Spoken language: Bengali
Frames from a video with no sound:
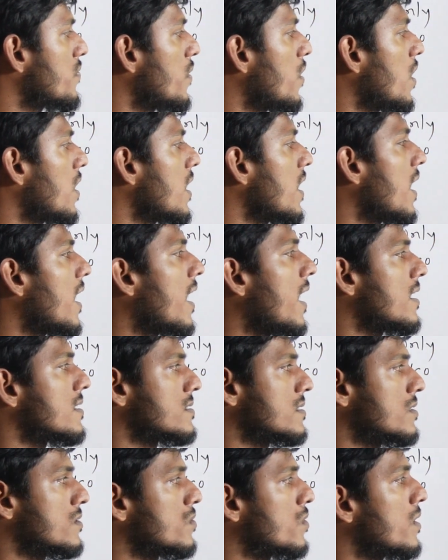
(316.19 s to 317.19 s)
ফর আস
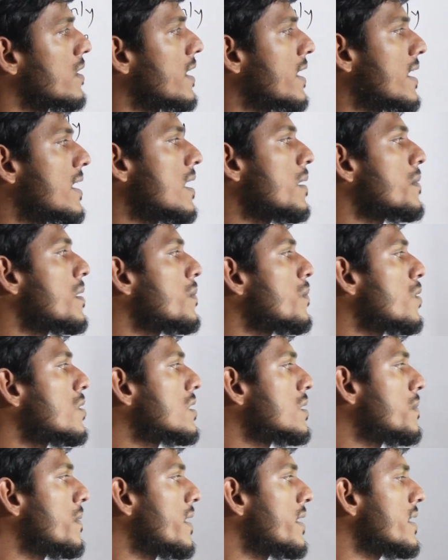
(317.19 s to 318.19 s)
তো এখানে আমরা
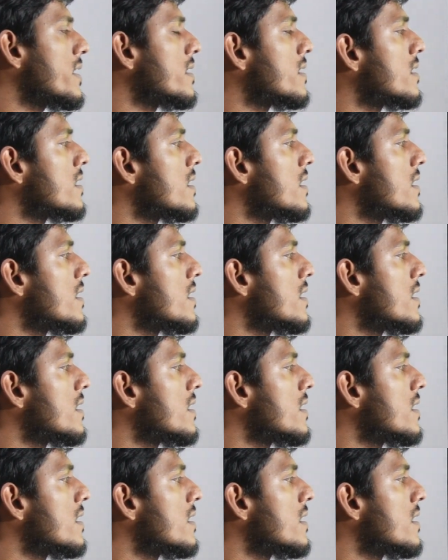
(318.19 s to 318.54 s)
বলতে পারি